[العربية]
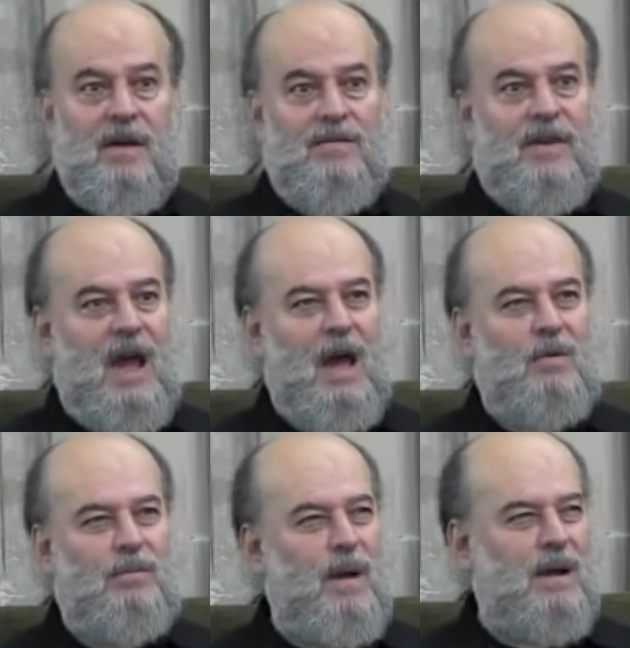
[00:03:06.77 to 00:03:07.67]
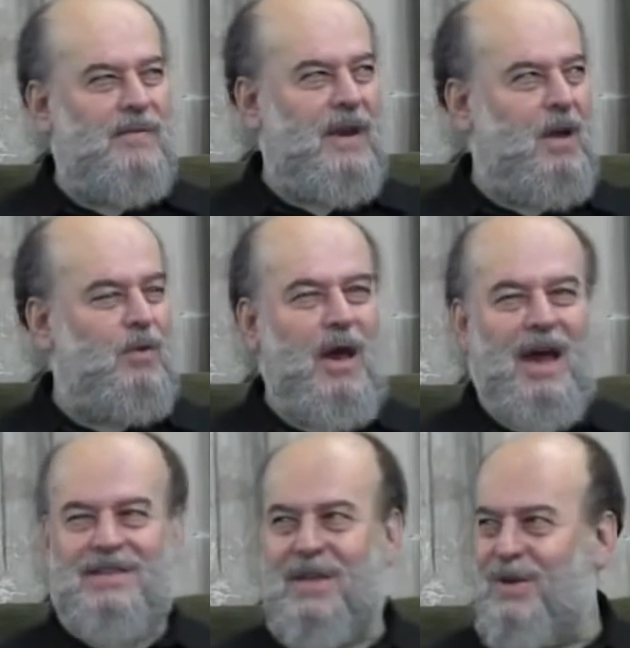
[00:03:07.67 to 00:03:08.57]
فرعون بقى فرعون
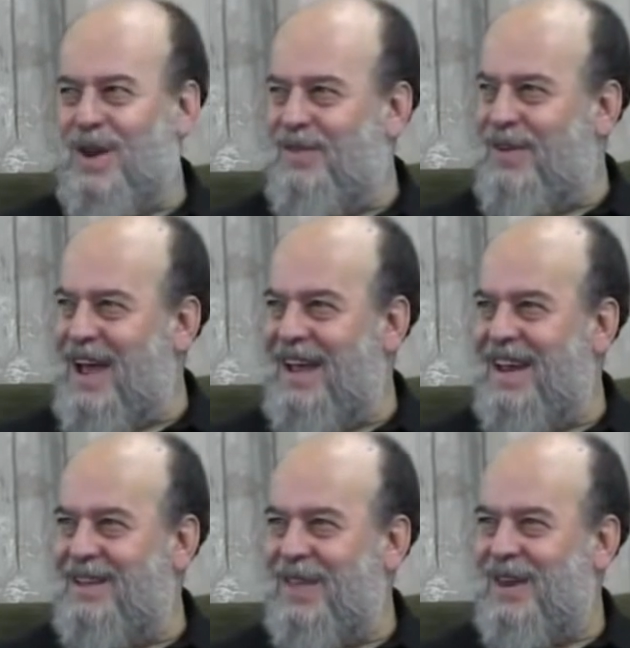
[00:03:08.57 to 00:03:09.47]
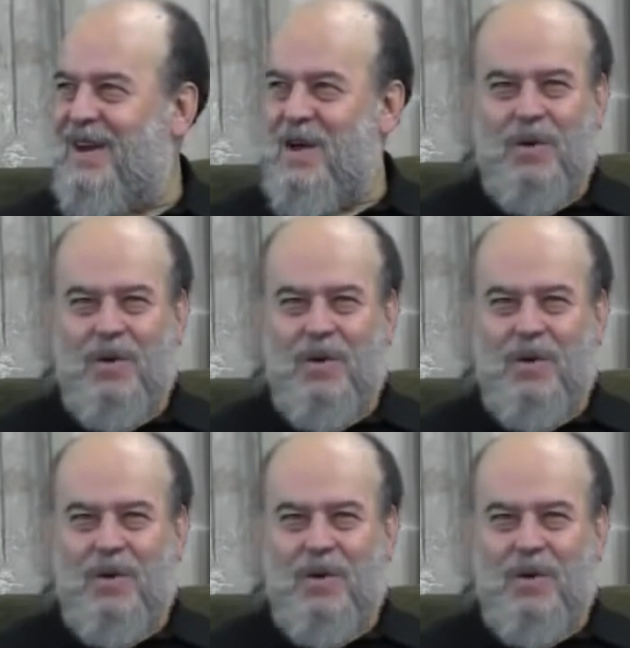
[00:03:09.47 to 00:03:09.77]
واحد هذول فراعنة كثير